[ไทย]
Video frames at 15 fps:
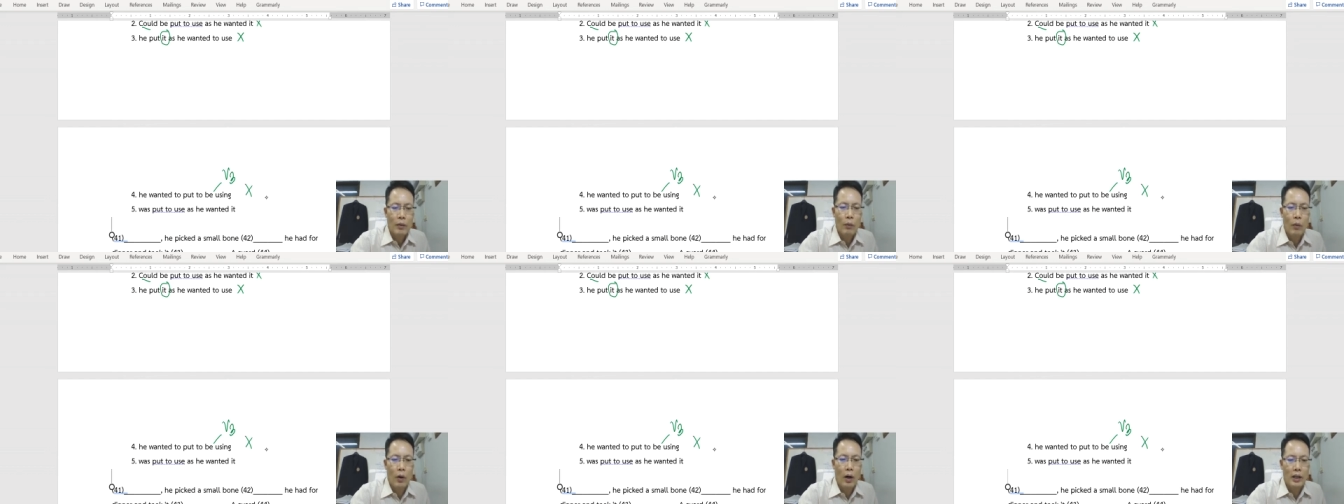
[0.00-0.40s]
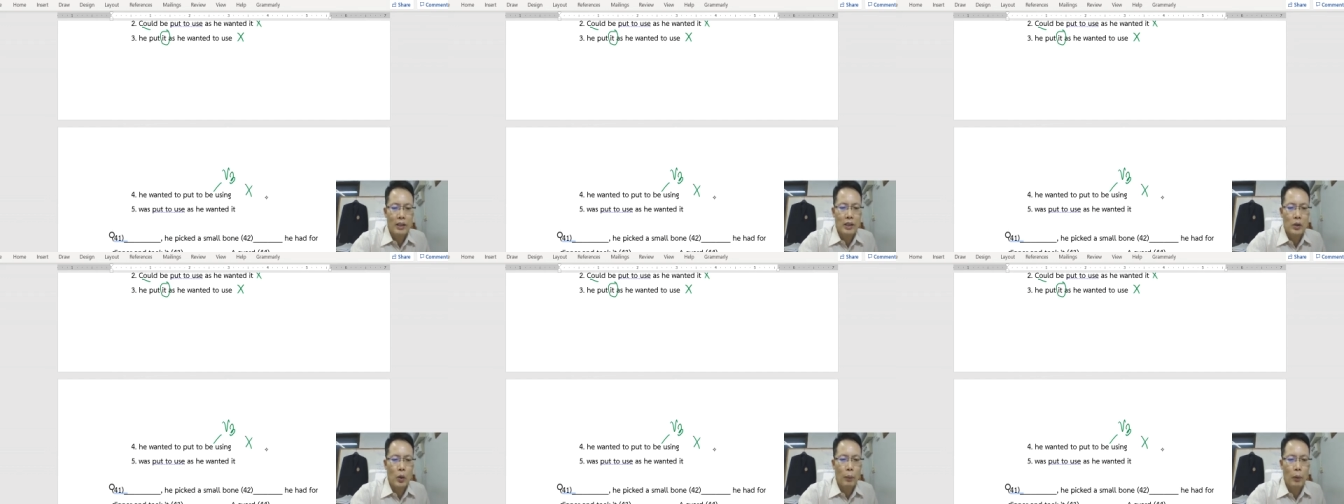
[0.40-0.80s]
was
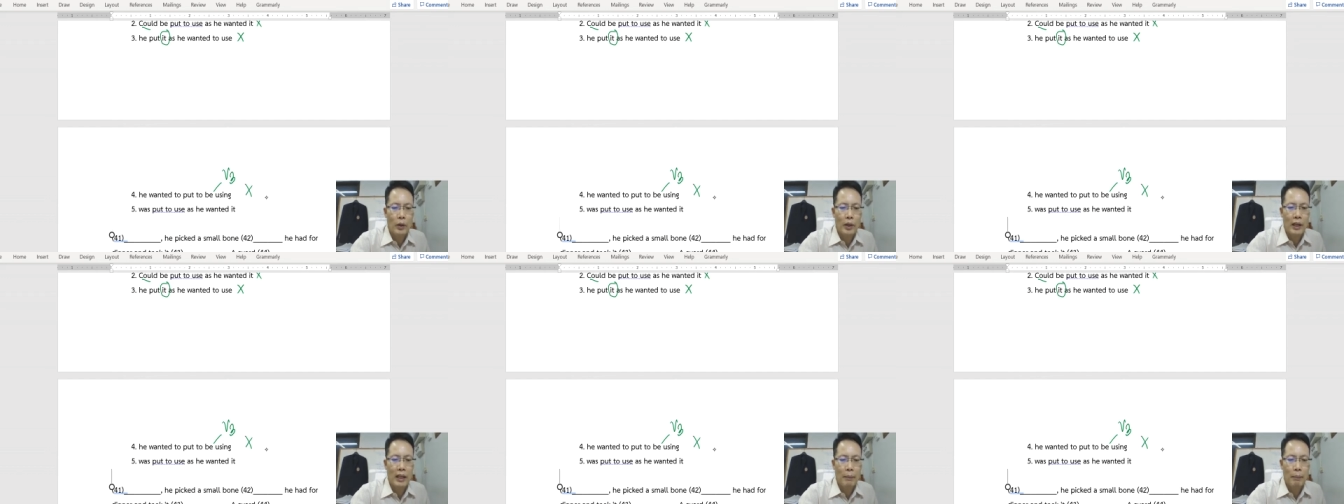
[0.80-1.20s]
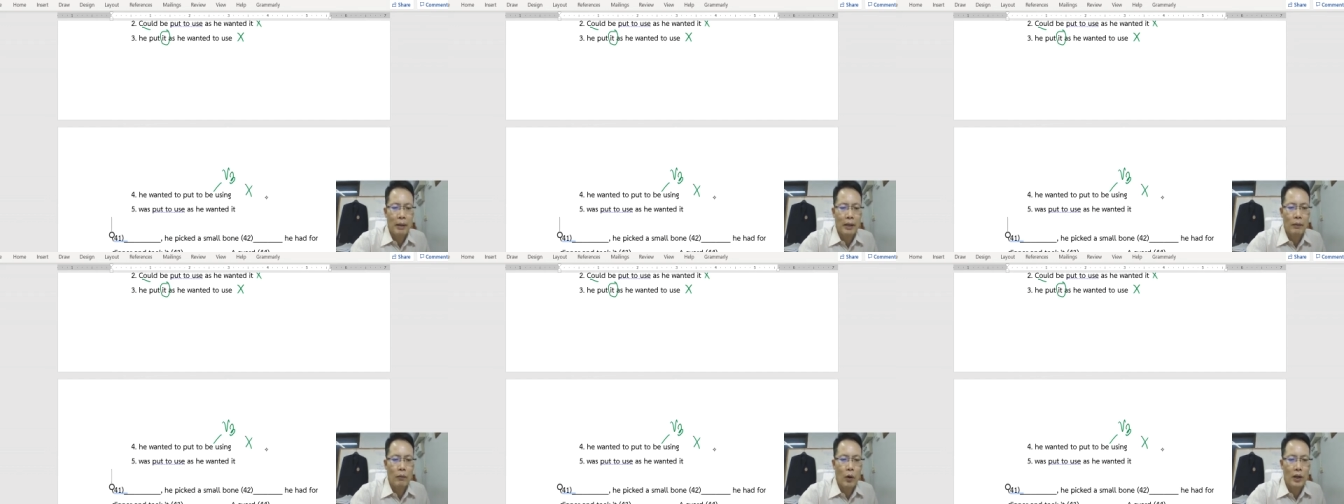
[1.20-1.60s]
to put อันนี้เป็น
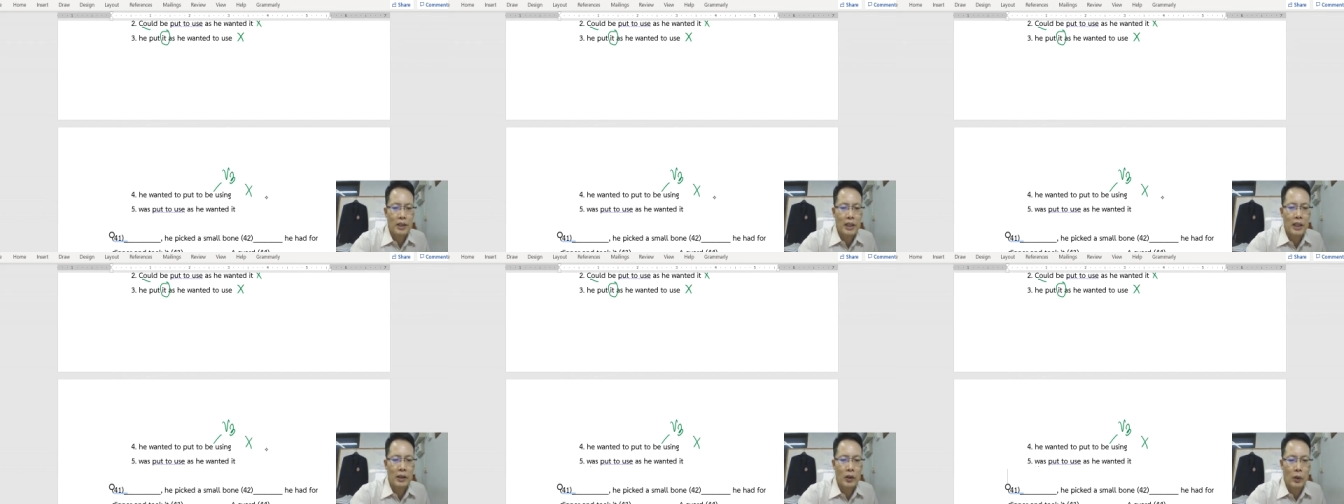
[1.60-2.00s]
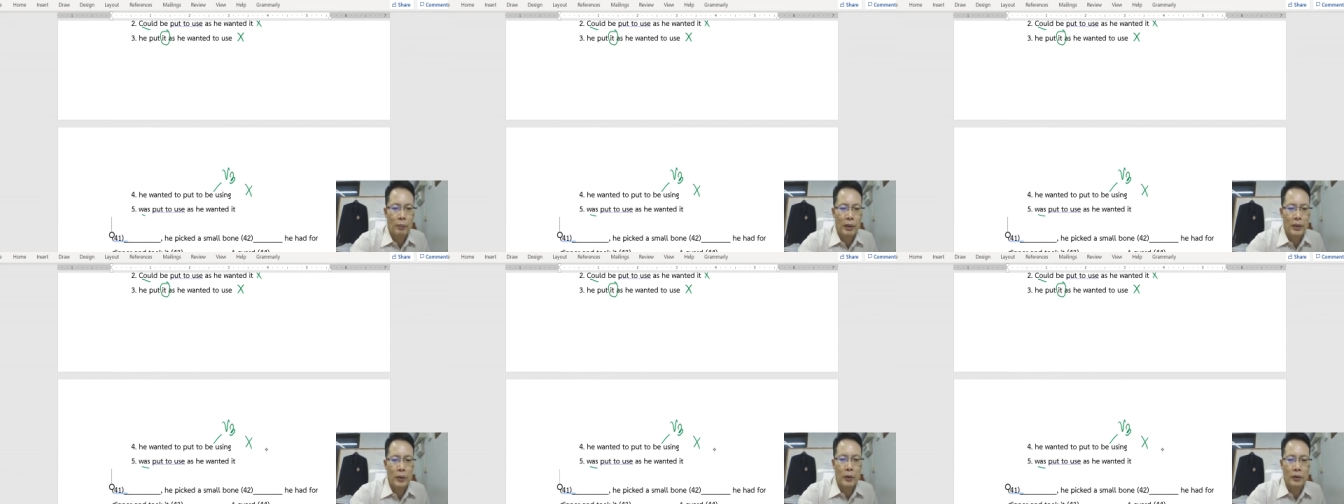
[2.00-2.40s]
was ขึ้นต้นป
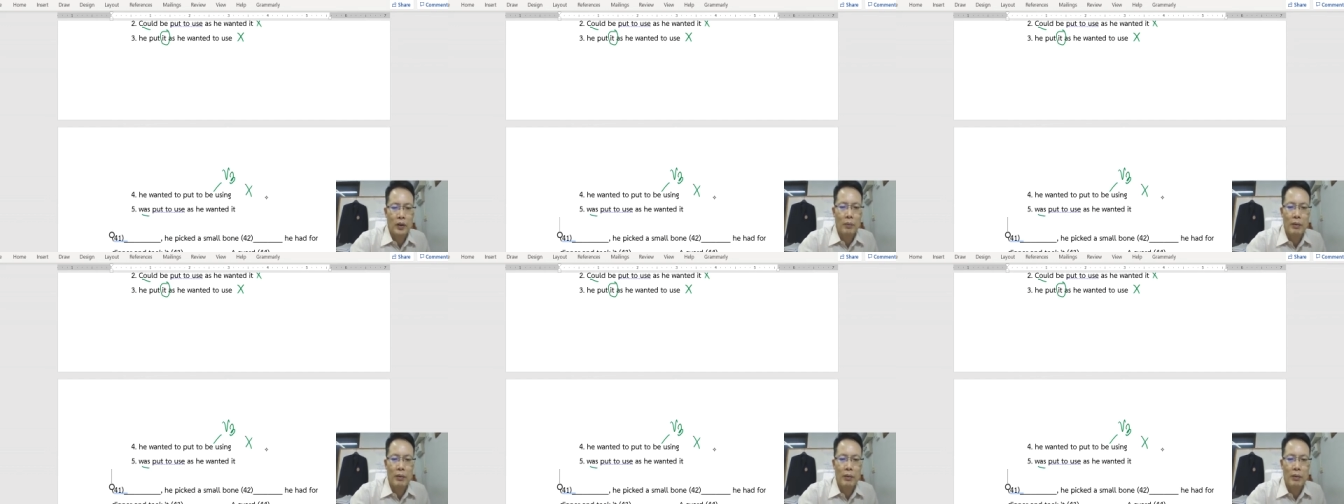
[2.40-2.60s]
ระโยคต้องมี